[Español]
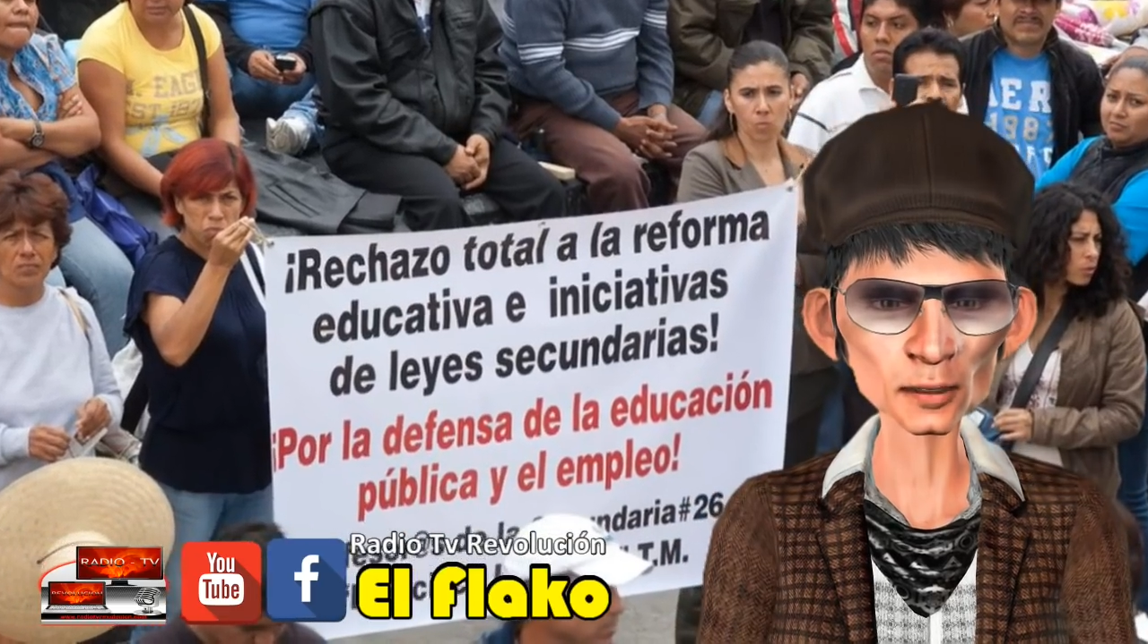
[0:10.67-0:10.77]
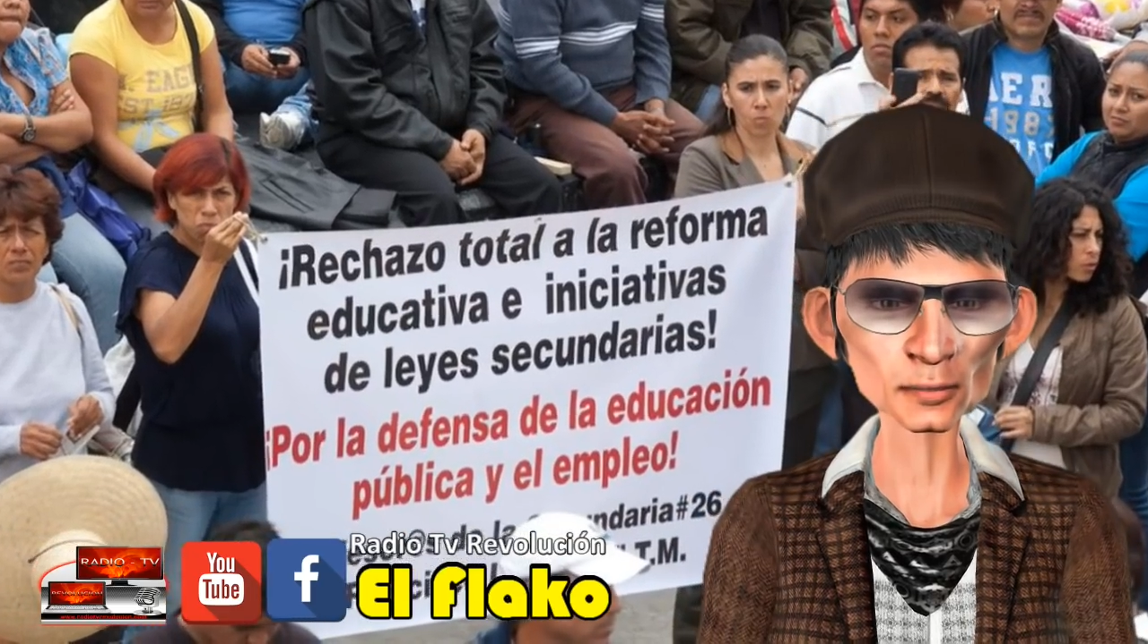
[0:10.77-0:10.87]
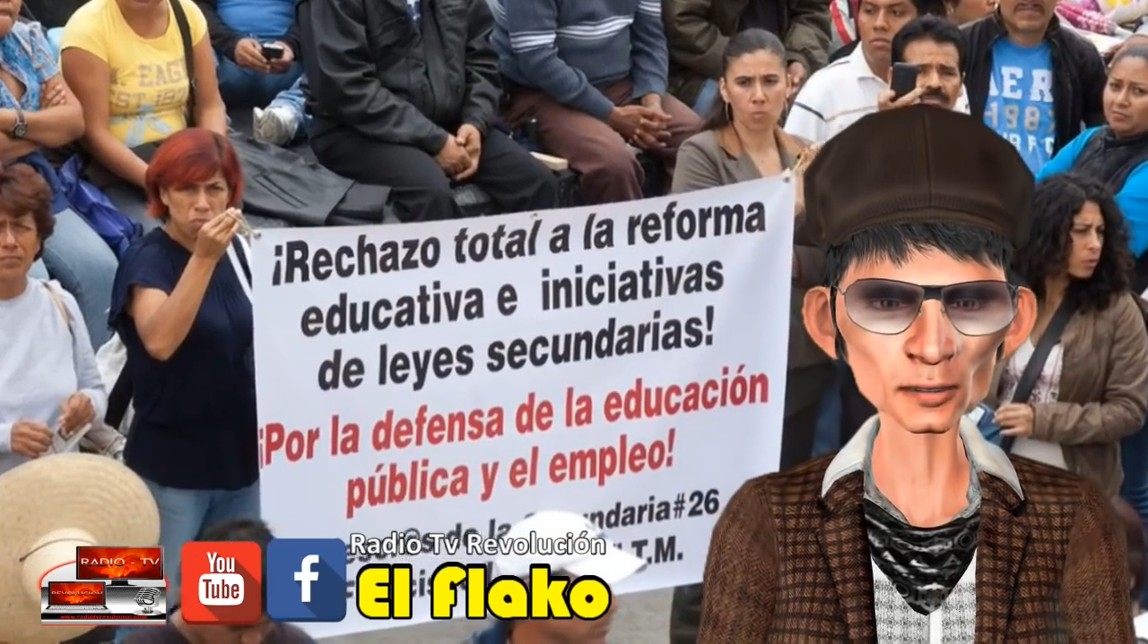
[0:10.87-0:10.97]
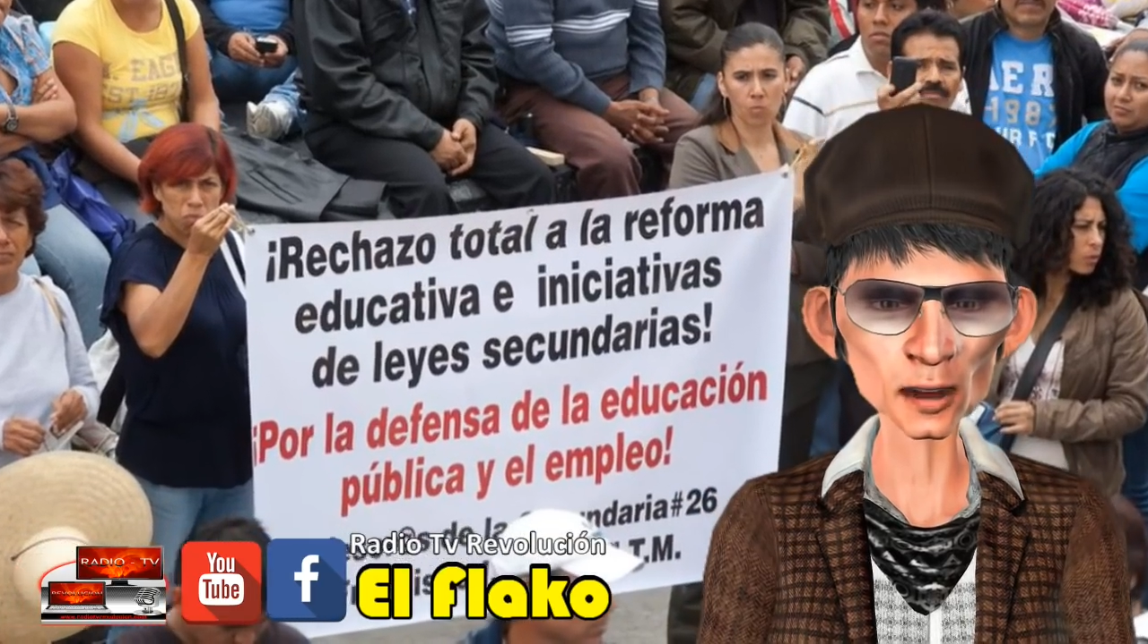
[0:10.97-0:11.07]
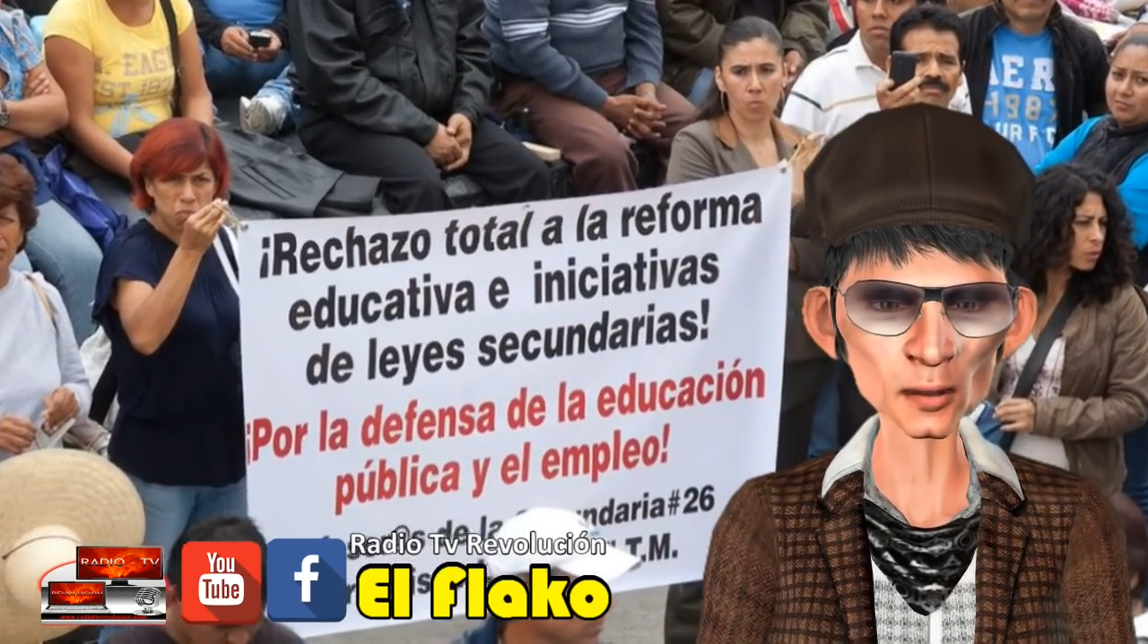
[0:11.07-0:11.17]

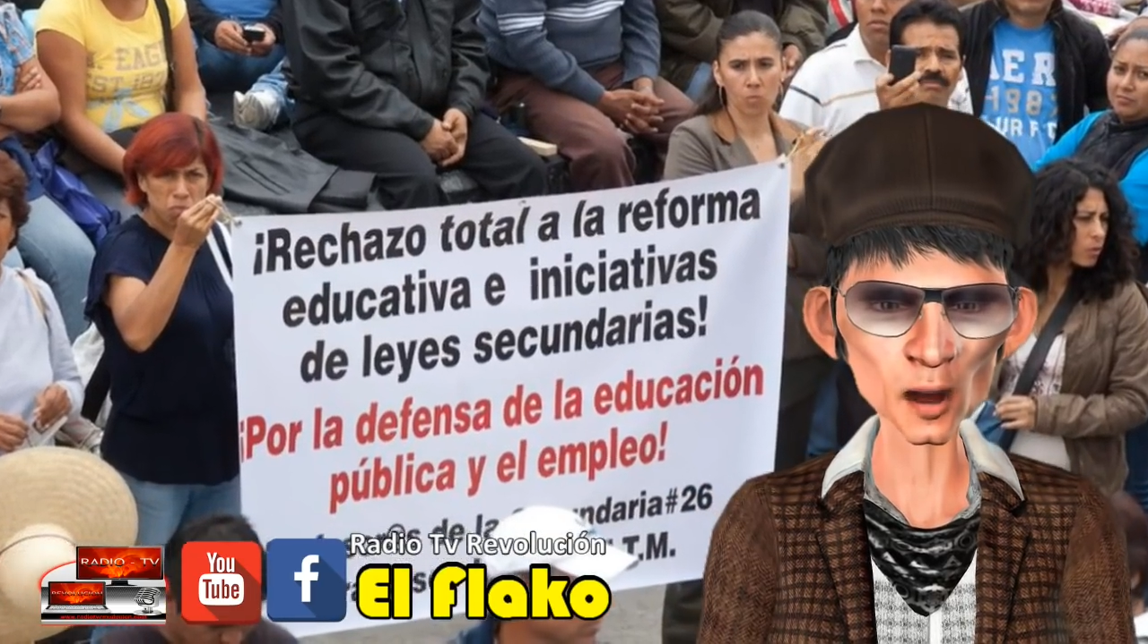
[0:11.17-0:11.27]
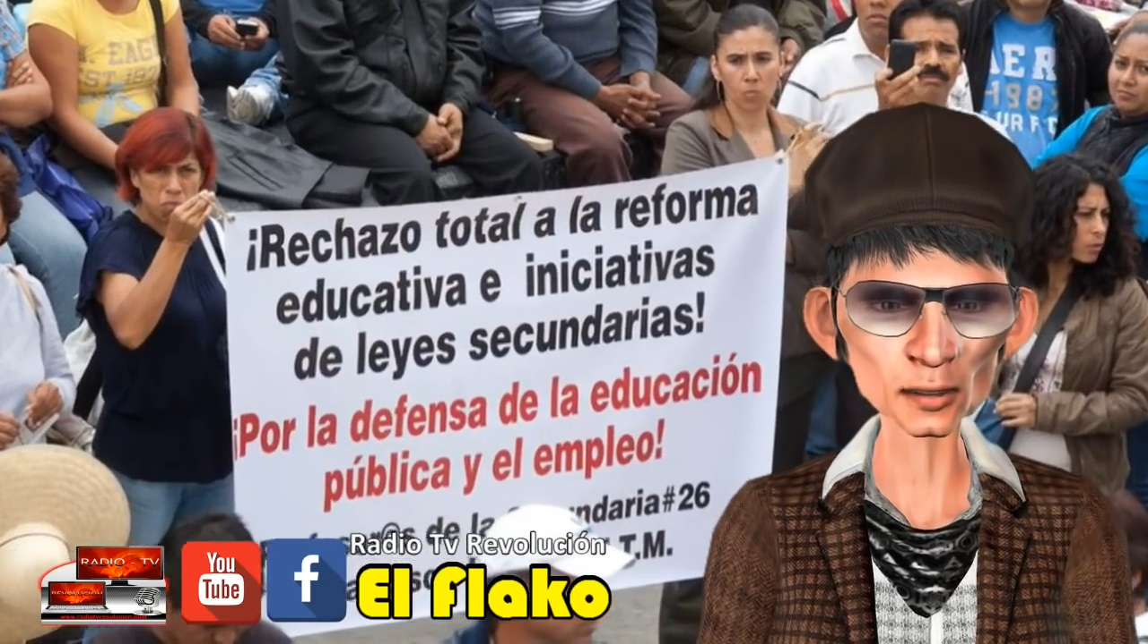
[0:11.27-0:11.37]
magisterio